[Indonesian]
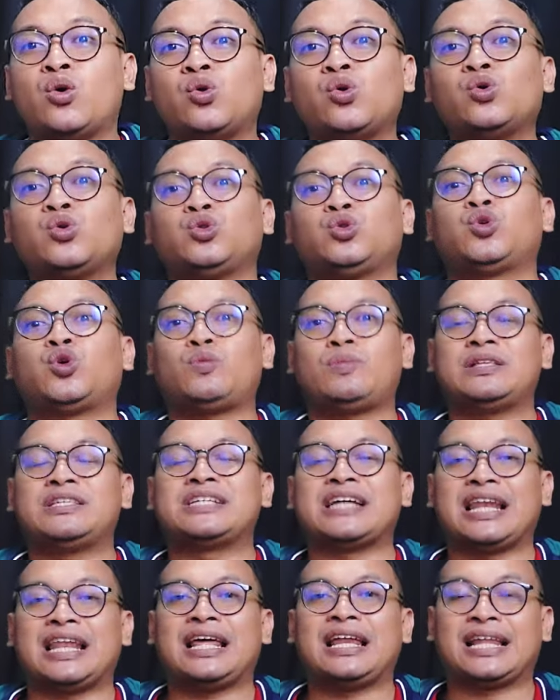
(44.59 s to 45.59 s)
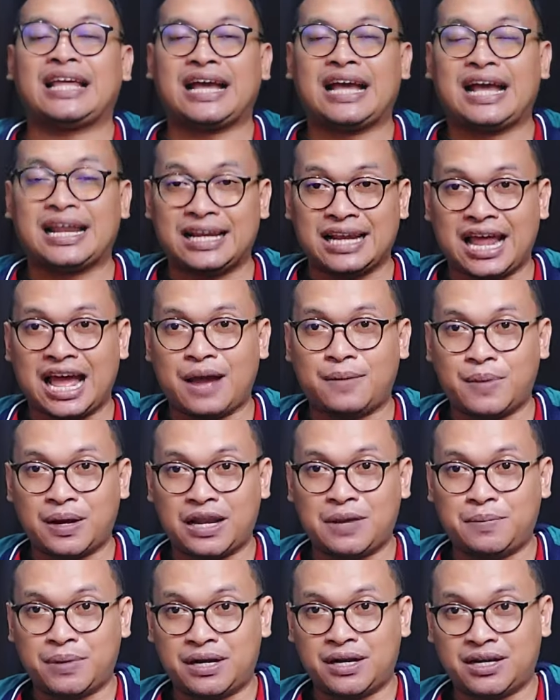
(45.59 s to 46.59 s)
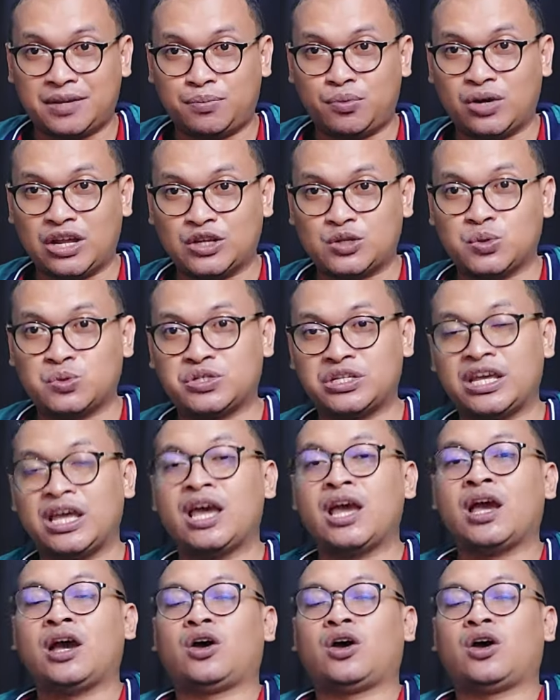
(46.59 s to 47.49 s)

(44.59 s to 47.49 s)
untuk menjalankan amal ibadah di bulan suci